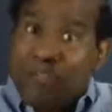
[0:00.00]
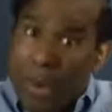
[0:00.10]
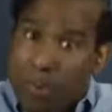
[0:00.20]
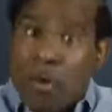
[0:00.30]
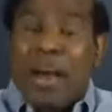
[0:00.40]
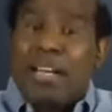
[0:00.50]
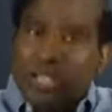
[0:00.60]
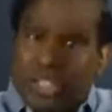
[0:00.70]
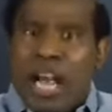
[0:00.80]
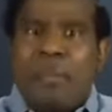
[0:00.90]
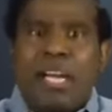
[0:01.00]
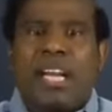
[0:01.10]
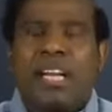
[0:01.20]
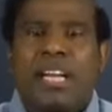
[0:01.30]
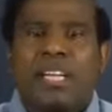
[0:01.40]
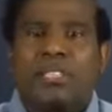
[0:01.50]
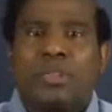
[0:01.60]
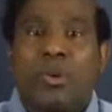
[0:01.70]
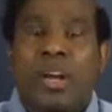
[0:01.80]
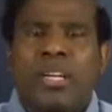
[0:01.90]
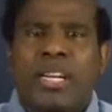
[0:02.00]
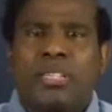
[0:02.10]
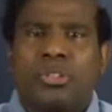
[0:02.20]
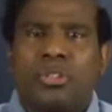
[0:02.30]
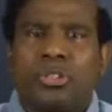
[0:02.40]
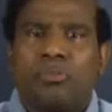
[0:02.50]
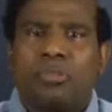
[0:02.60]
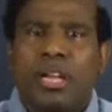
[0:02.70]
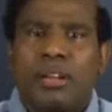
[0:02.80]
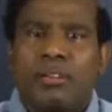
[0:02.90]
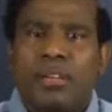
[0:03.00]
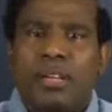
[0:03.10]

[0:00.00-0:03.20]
ఫిబ్రవరి నుంచి అమెరికన్ లీడర్స్తో వరల్డ్ లీడర్స్తో చెప్తున్నాను